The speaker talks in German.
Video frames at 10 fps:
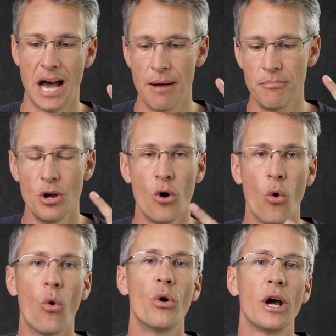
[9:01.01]
haben
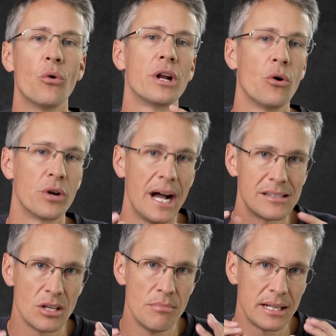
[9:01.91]
oder, oder, oder.
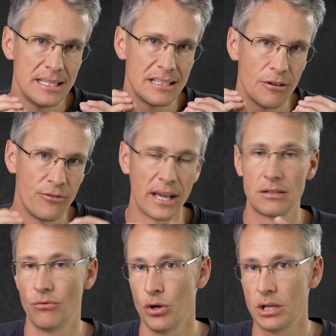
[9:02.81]
Also immer diesen
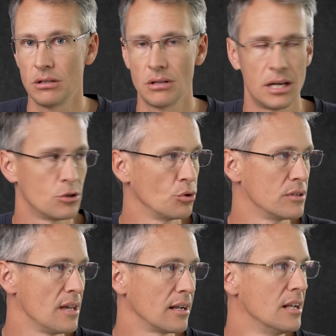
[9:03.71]
Effekt. Wolken hatte ich schon
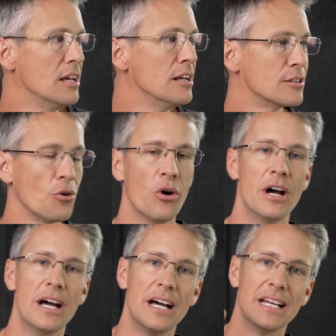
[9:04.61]
gesagt. So,
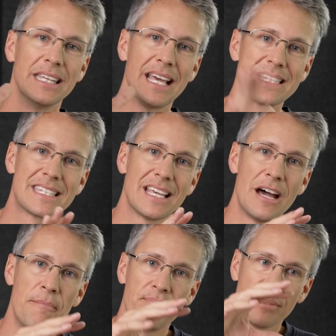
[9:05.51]
Jetzt
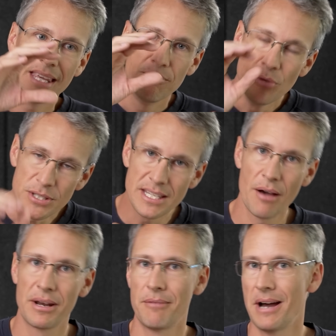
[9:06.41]
ähm, müsst ihr
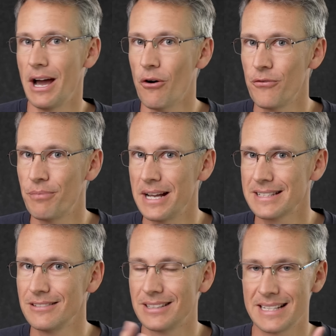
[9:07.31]
aber dabei
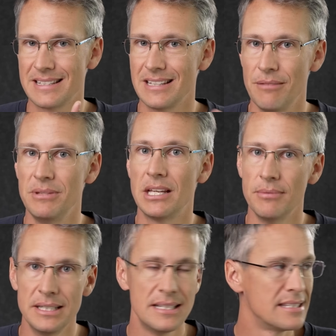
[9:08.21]
aufpassen, und das ist eben die
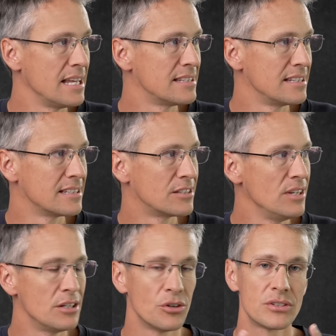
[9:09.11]
Quintessenz dieses
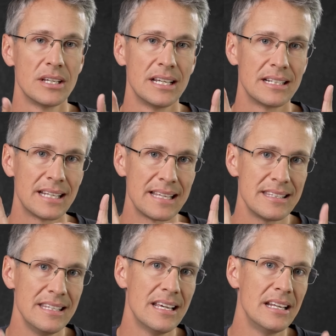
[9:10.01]
Videos,
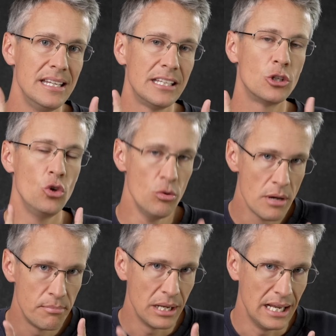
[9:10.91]
dass ihr nicht
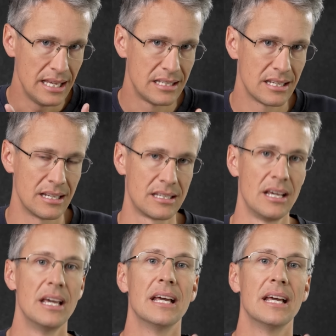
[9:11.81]
überbelichtet.